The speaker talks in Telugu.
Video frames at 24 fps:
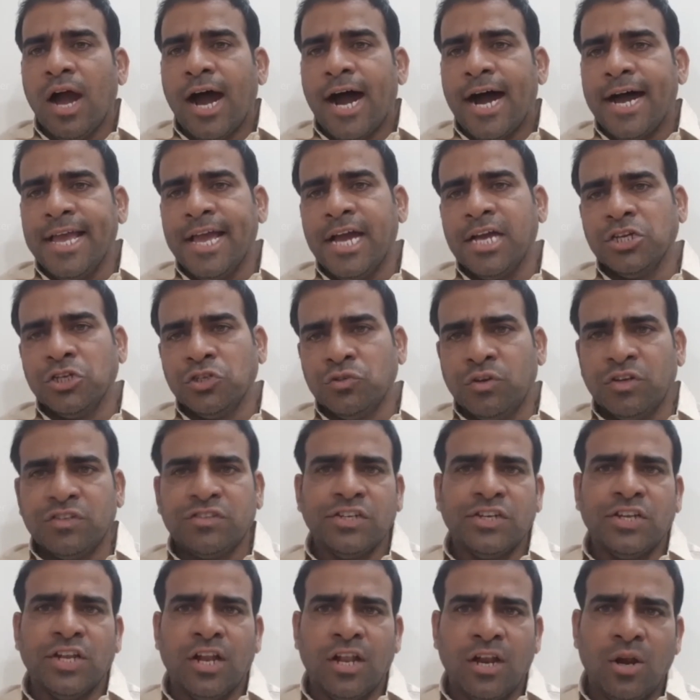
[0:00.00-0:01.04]
ఆయా
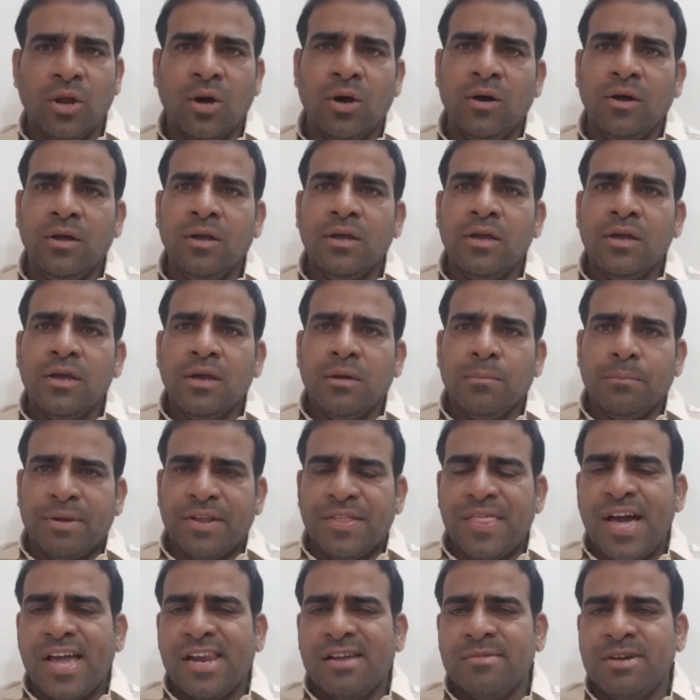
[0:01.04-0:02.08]
యూనివర్సిటీలలో
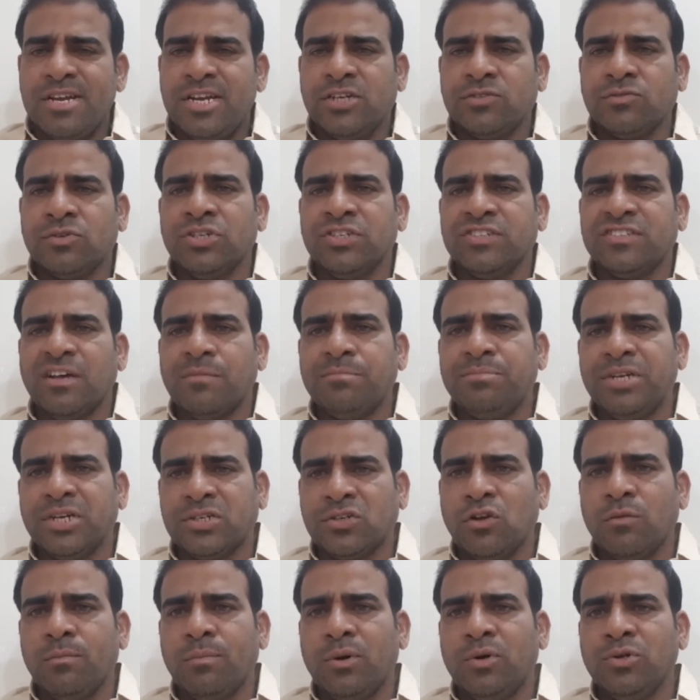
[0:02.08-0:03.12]
ప్రధానమైనటువంటి
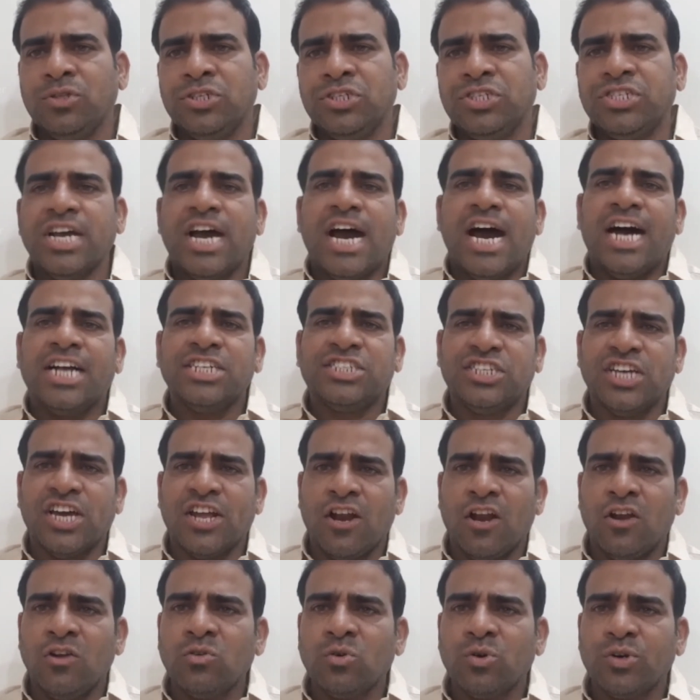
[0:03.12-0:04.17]
సబ్జెక్టులు బోధించే
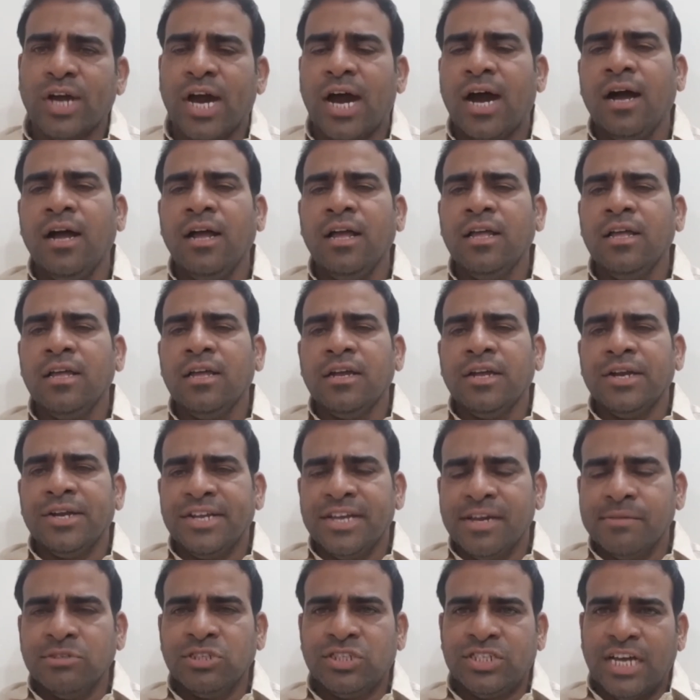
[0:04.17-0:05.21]
ఆచార్యులను కూడా
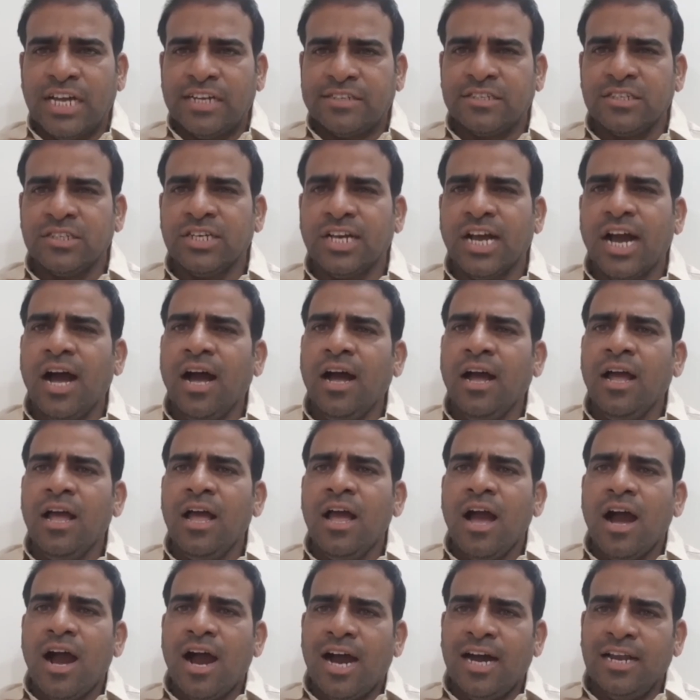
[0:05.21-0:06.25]
నియమించాల్సిందిగా
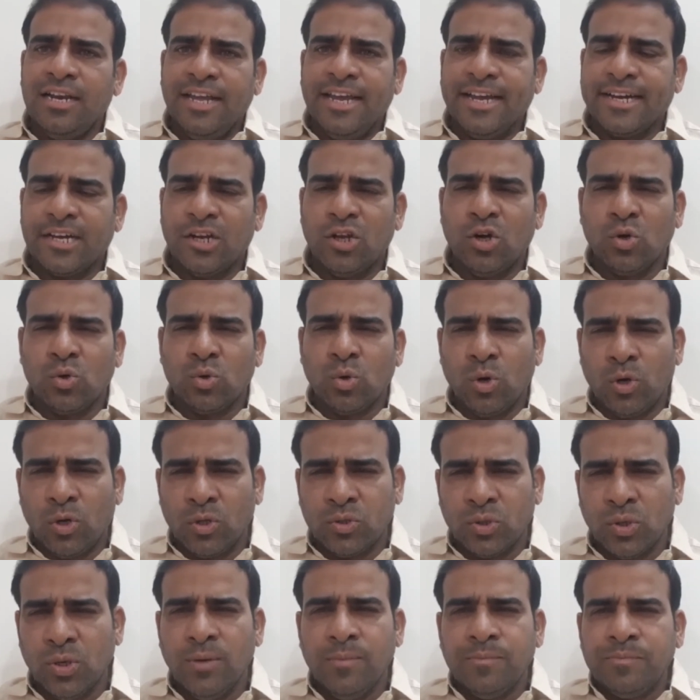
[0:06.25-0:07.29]
ఆ లేఖలో
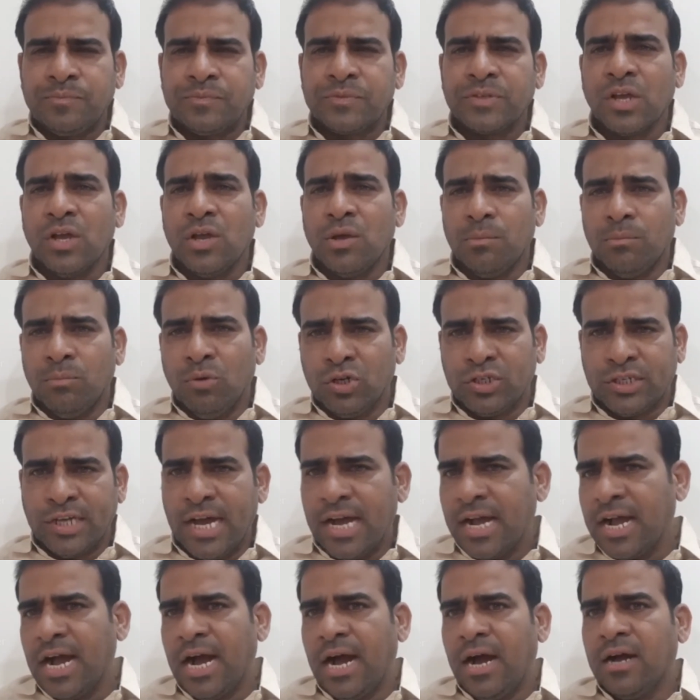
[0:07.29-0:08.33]
కోరుతూ
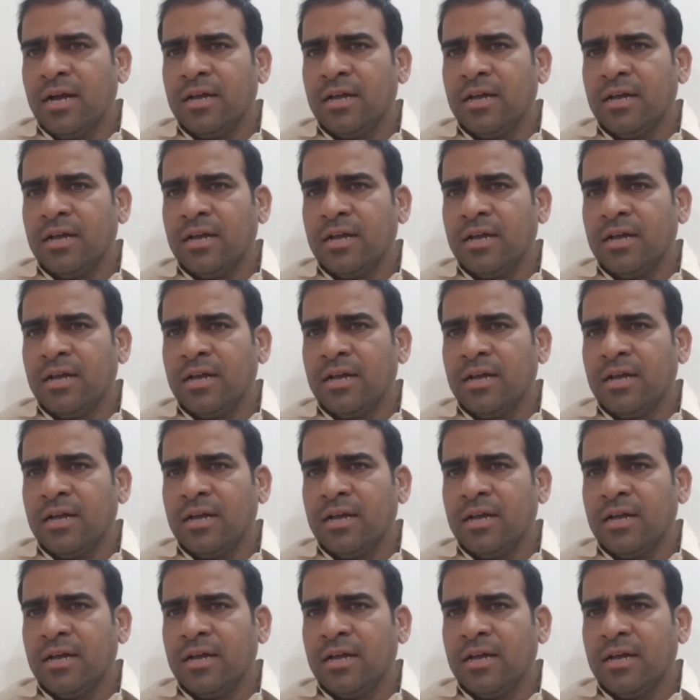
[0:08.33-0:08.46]
ముఖ్యంగా